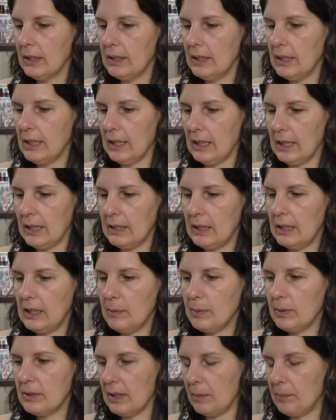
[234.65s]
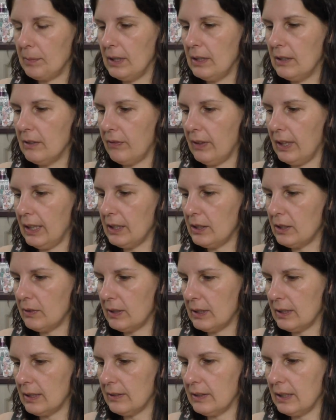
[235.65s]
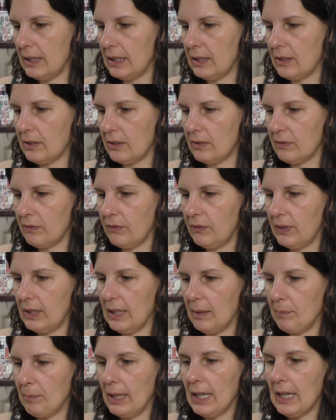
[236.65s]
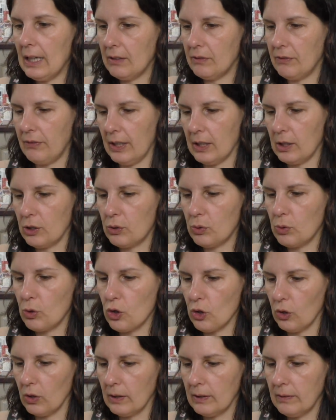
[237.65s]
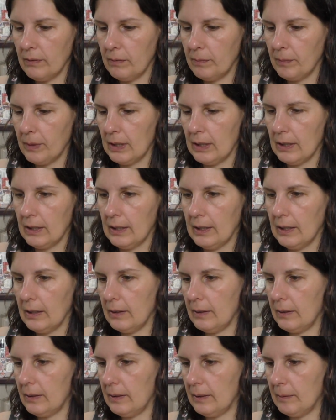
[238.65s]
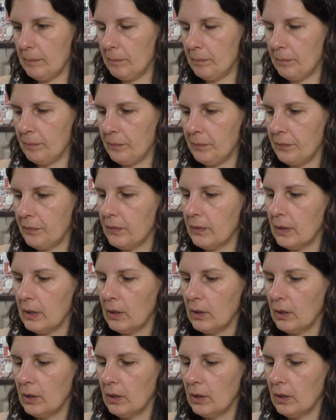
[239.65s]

Ja, die liebe Sabine weiß, dass ich jetzt wieder mehr anfange zu joggen, ähm,